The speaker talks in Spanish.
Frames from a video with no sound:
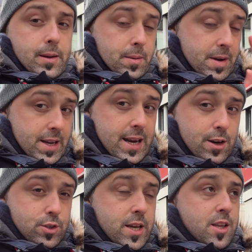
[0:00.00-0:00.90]

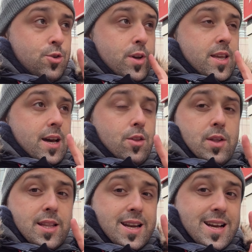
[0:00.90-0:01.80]
Imaginaros, eh, yo he llegado a
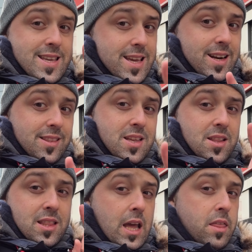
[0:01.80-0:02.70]
andar ayer
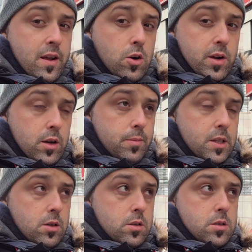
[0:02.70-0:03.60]
35
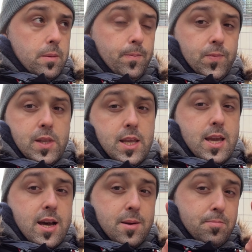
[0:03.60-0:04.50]
kilómetros y
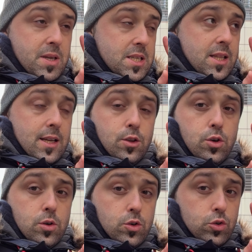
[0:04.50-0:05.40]

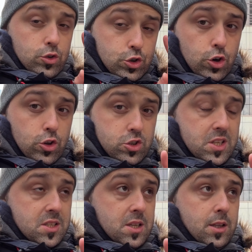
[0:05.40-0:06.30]
visitando solo dos
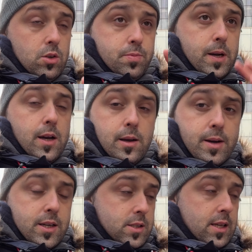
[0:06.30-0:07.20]
distritos para
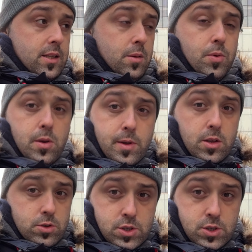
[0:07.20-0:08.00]
grabar este tipo de vídeos.